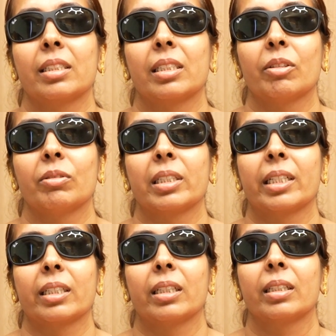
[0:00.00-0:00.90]
अच्छा हो
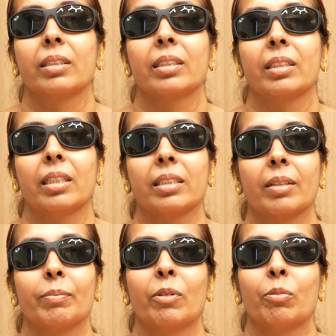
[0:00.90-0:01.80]
जाएगा
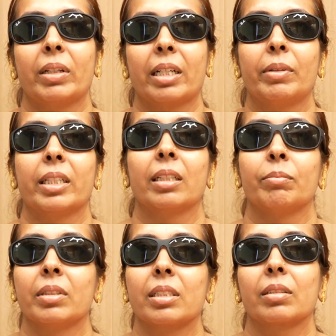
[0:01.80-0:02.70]
ऐसा वो बड़े बड़े
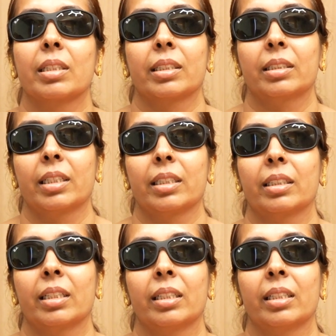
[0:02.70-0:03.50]
नंबर्स करप्ट करते